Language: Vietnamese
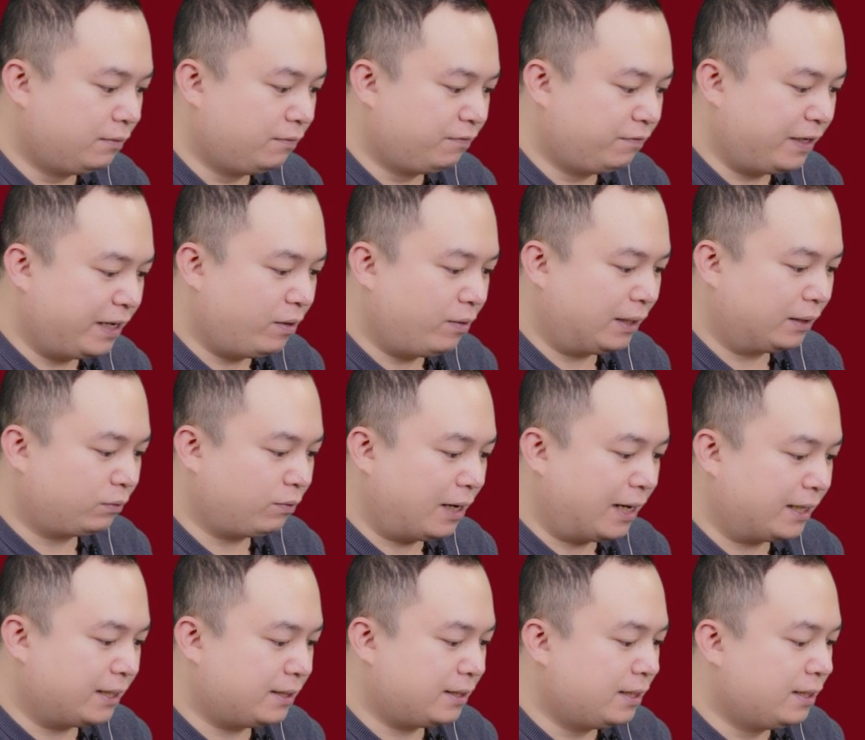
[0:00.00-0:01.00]
về hoàn
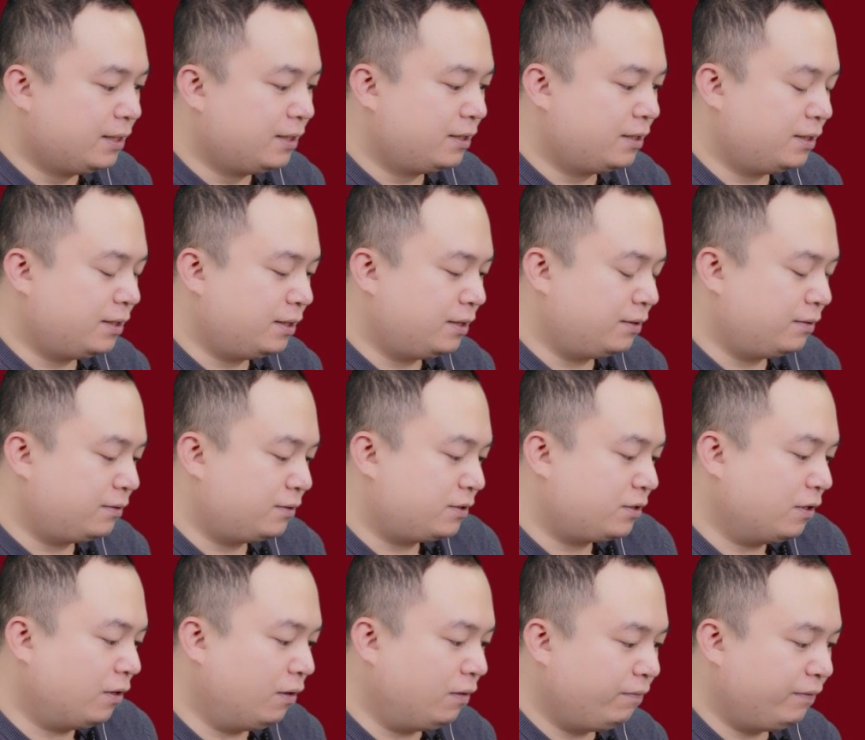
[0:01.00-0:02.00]
toàn uh,
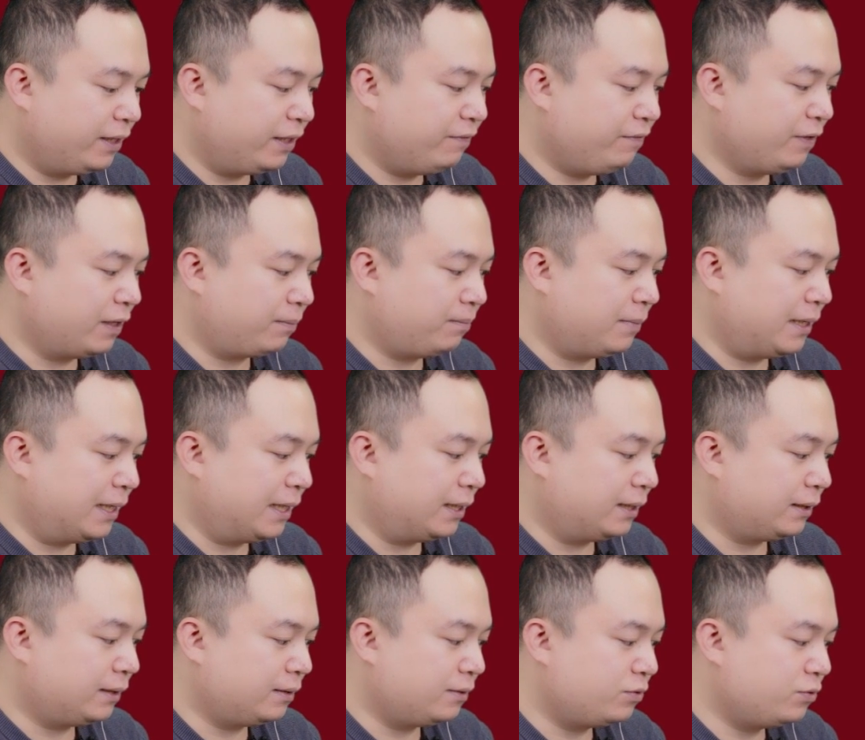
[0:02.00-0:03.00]
so với cái việc mà